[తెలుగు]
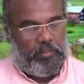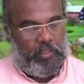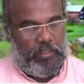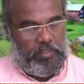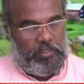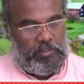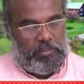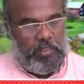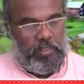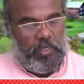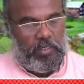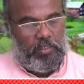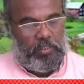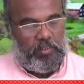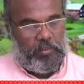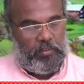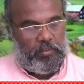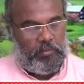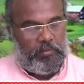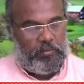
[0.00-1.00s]

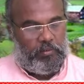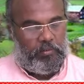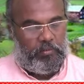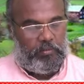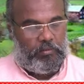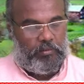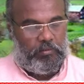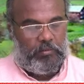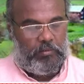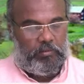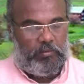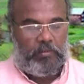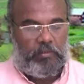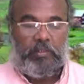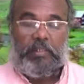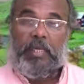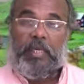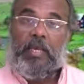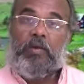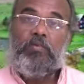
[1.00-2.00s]
ఈసాకు
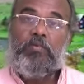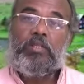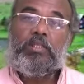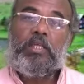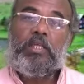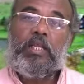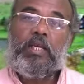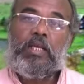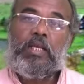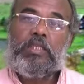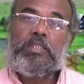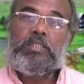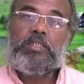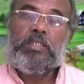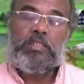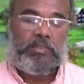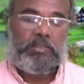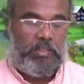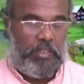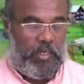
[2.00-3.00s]
దేవుడు
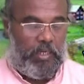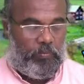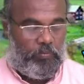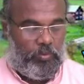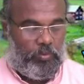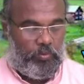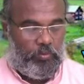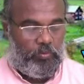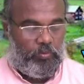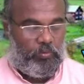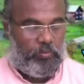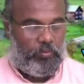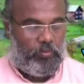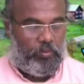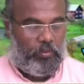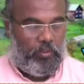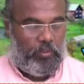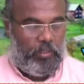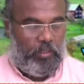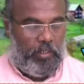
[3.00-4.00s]
తనకిచ్చిన స్థలంను
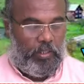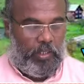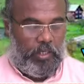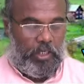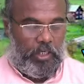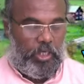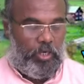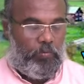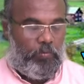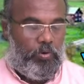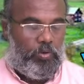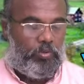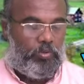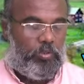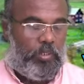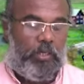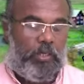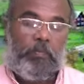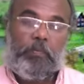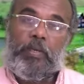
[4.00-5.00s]
రఘబోతు
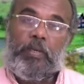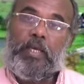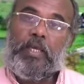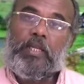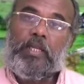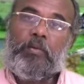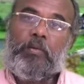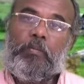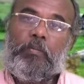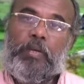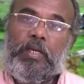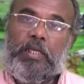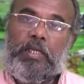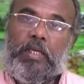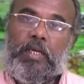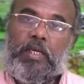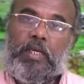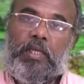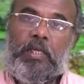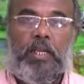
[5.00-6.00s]
అని పేరు పెట్టాడని